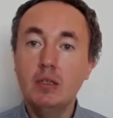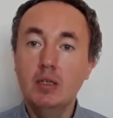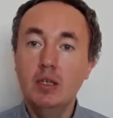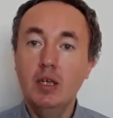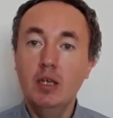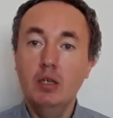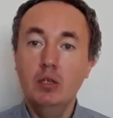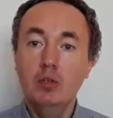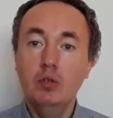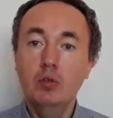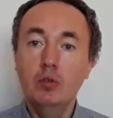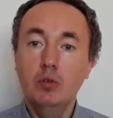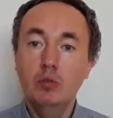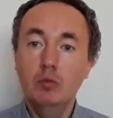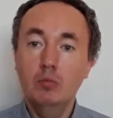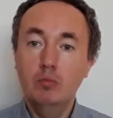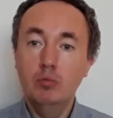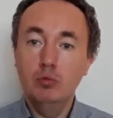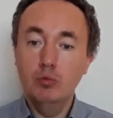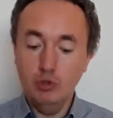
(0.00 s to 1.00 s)
я ее
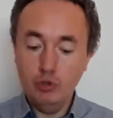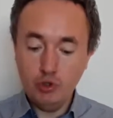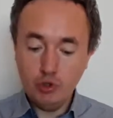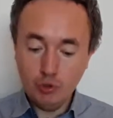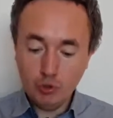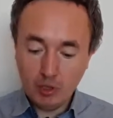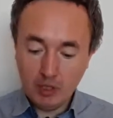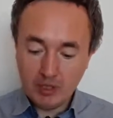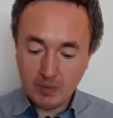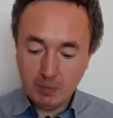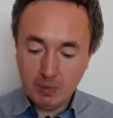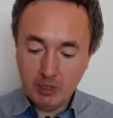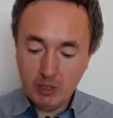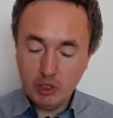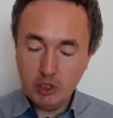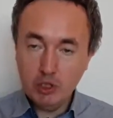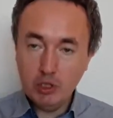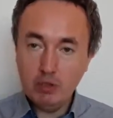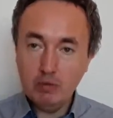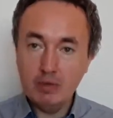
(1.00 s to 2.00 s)
буду еще раз
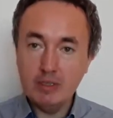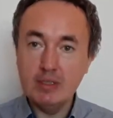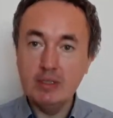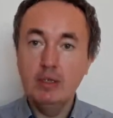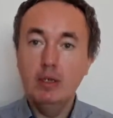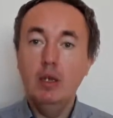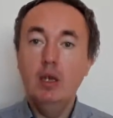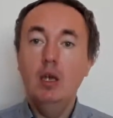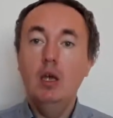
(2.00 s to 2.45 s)
перечитывать.